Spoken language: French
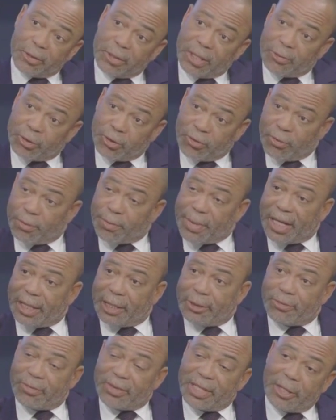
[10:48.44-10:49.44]
je vous
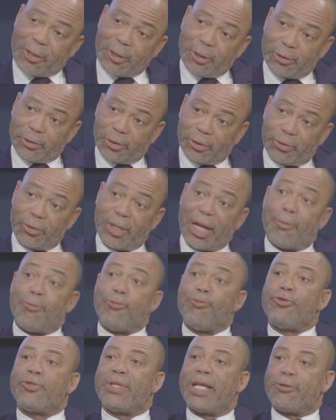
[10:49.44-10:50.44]
parlais tout à l'heure, donc, de la
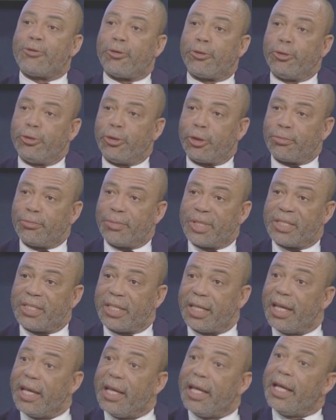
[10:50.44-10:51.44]
mutation de notre
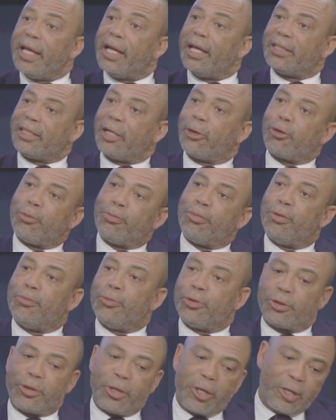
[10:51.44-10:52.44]
métier. Et en tant que
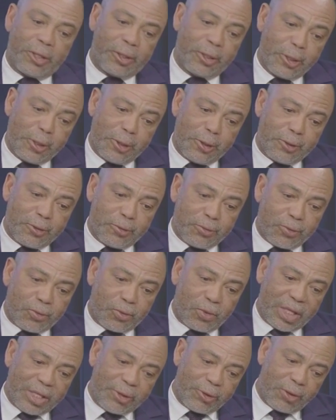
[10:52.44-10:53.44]
promoteur, nous
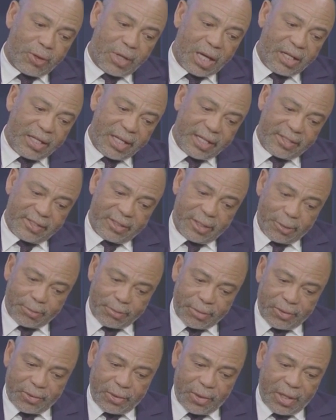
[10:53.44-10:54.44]
croyons en
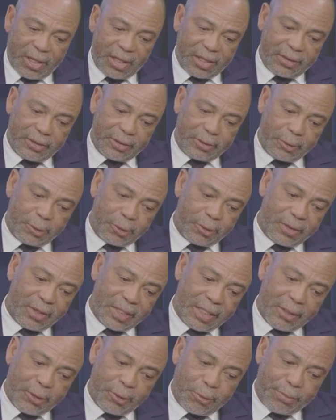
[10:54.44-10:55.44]
l'exemple.
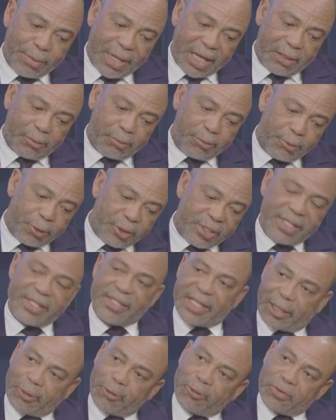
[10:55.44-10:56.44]
par petits
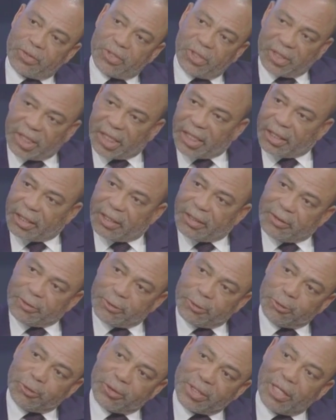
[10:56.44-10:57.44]
cercles concentriques,
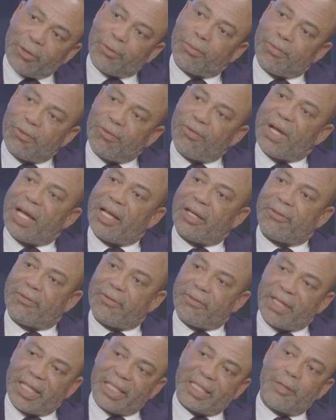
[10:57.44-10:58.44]
nous allons pouvoir
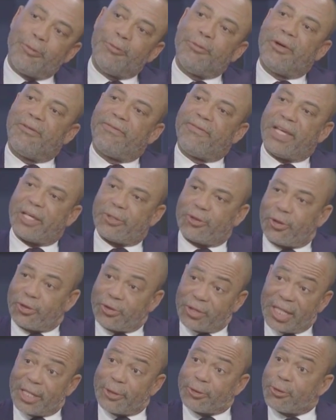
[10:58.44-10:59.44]
véritablement faire
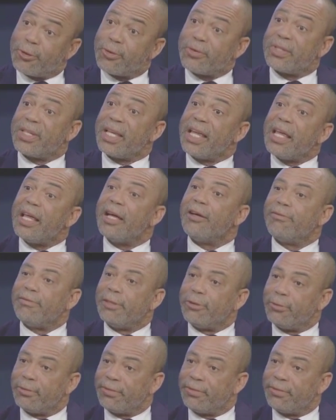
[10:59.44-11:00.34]
changer les choses et en enfin nous